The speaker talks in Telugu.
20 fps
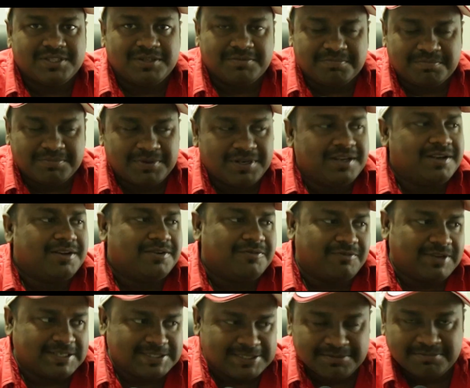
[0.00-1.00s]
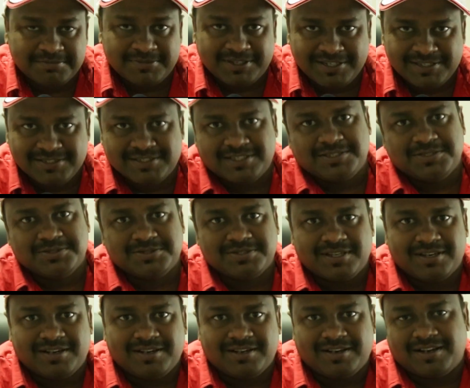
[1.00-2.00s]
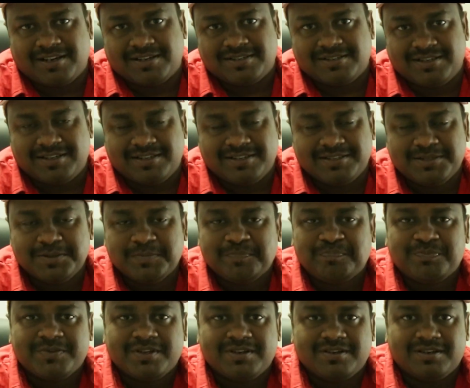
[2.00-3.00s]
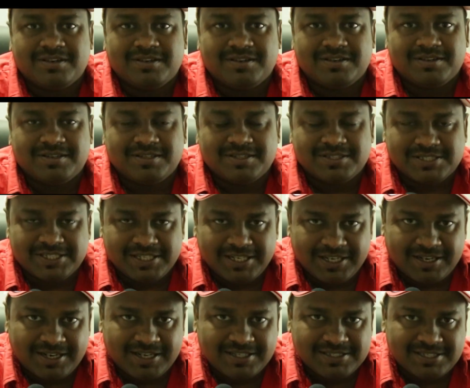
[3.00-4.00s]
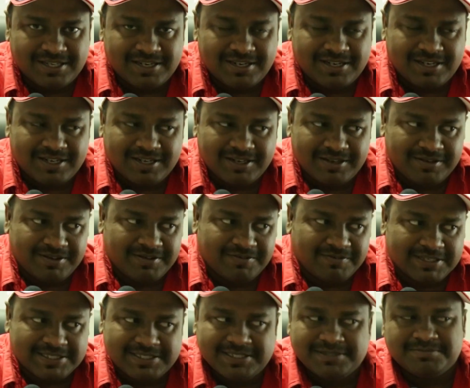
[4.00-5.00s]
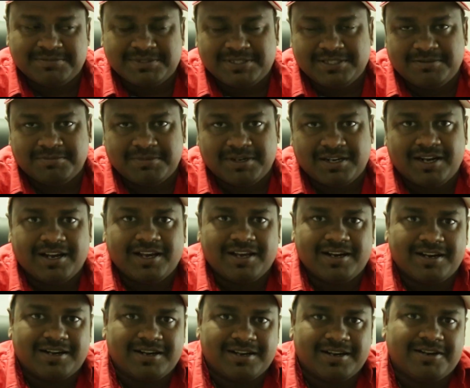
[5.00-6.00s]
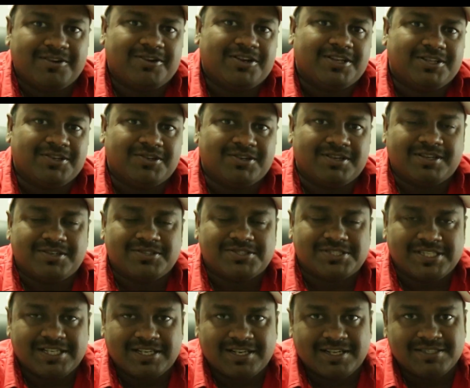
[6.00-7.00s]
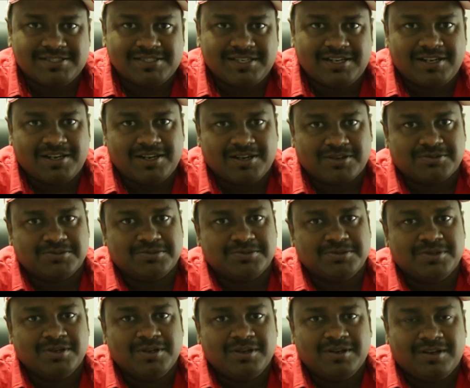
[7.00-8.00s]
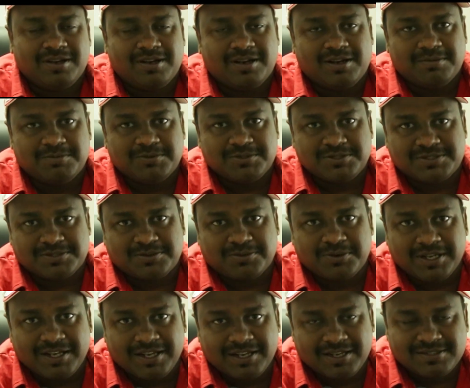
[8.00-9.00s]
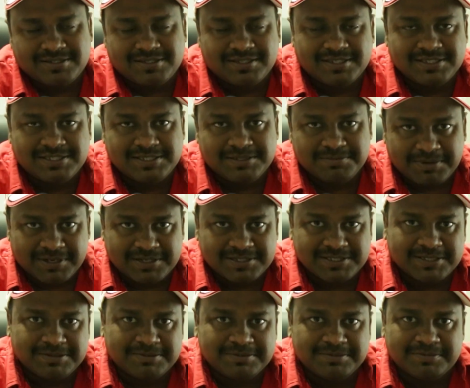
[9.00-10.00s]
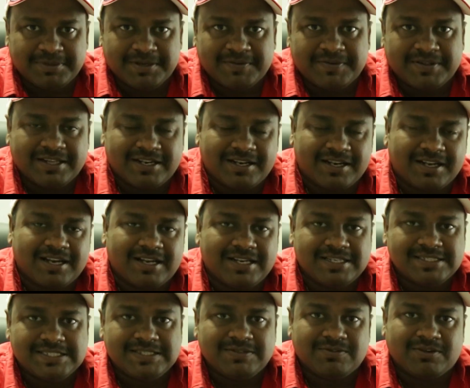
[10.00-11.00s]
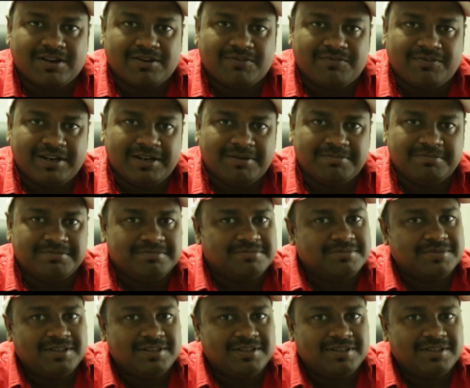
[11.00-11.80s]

ఇప్పుడే వశం టీజర్ చూశాను నేను యాక్చువల్లీ శ్రీకాంత్ చెల్ల ఈ వశం సినిమా డైరెక్టర్ ఎవరైతే ఉన్నారో శ్రీకాంత్ చెల్ల నాకు ఆల్మోస్ట్ కొన్ని ఇయర్స్ నుంచి పరిచయం మేమిద్దరం కలిసి ఒక ఫిల్మ్